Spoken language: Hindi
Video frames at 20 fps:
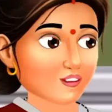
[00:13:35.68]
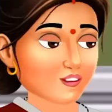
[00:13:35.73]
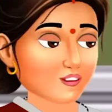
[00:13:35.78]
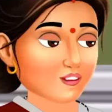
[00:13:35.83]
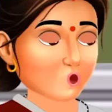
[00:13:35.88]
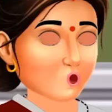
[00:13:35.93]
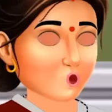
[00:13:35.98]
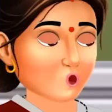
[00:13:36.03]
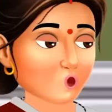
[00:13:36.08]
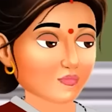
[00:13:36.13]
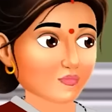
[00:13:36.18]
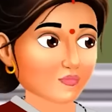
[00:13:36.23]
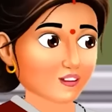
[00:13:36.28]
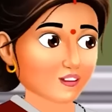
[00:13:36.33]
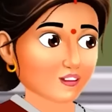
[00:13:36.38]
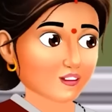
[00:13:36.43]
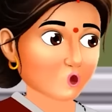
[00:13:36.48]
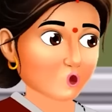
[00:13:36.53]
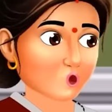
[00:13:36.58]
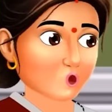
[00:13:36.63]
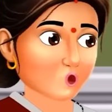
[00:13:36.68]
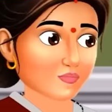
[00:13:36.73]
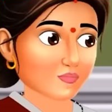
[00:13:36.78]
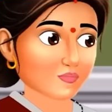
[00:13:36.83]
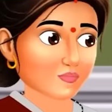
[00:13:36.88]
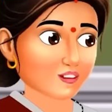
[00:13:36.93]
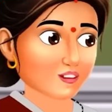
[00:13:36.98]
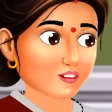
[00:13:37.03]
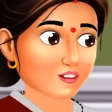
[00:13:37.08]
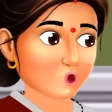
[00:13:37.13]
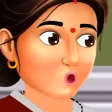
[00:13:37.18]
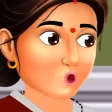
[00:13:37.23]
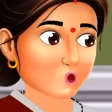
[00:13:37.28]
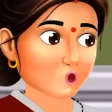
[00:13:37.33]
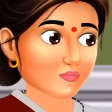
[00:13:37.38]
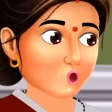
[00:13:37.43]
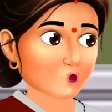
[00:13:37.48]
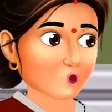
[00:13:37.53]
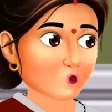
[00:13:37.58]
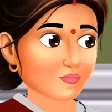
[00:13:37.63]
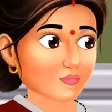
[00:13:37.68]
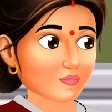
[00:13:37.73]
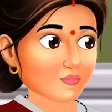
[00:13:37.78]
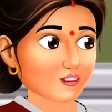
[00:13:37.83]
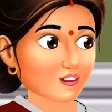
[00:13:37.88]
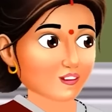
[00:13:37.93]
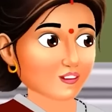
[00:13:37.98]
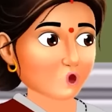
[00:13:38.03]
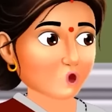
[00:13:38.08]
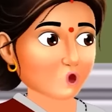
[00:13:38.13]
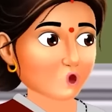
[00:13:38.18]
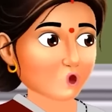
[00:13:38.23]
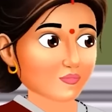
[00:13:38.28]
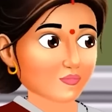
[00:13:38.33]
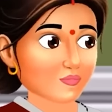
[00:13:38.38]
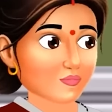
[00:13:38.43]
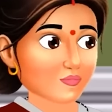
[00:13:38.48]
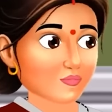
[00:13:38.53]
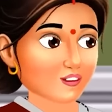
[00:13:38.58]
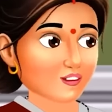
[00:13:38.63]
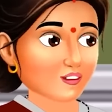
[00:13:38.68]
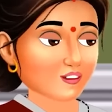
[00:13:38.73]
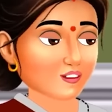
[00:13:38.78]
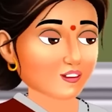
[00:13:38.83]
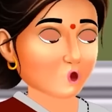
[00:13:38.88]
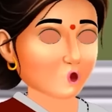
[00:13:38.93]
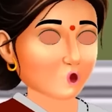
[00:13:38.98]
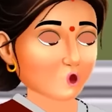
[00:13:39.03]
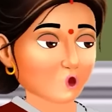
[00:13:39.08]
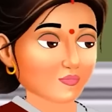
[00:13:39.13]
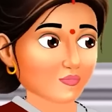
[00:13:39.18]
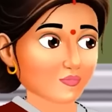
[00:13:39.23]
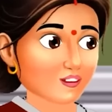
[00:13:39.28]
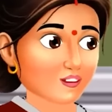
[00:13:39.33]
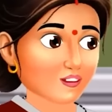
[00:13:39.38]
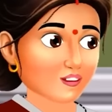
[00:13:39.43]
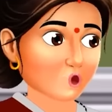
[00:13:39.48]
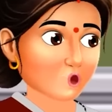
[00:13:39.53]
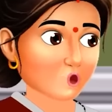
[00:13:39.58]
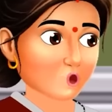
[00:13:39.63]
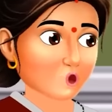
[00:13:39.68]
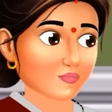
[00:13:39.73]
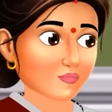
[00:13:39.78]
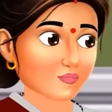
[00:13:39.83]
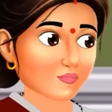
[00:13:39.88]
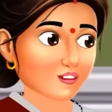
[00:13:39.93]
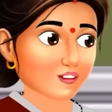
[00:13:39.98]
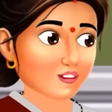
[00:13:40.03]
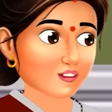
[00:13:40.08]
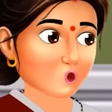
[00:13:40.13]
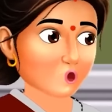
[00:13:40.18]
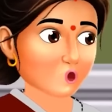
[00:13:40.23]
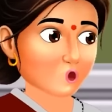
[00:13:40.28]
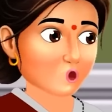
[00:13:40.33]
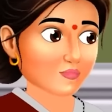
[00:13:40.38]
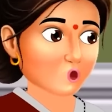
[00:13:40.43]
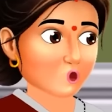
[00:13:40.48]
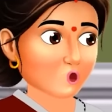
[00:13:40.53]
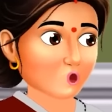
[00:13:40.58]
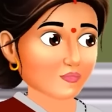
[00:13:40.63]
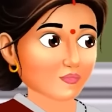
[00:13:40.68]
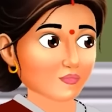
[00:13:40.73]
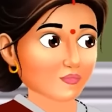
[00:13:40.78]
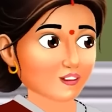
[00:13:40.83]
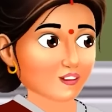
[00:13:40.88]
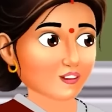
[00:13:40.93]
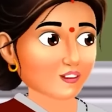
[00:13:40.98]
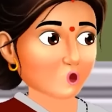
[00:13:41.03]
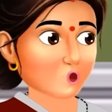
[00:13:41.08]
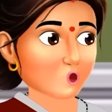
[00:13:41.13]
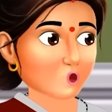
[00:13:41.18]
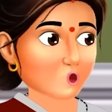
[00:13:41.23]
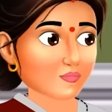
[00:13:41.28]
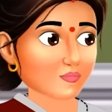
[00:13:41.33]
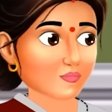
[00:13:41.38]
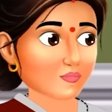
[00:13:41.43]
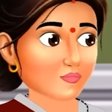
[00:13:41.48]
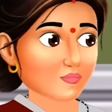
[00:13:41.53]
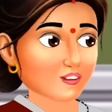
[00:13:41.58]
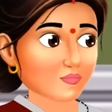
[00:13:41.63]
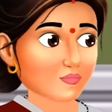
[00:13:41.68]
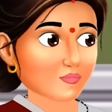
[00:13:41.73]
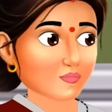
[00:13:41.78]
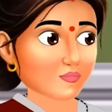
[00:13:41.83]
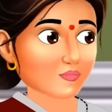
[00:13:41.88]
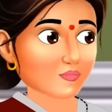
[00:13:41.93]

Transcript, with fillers: को हमने ही बुलाया है रसिका हरीश से हमारी फोन पर बात हुई थी ये तुम्हें पसंद करते हैं और तुमसे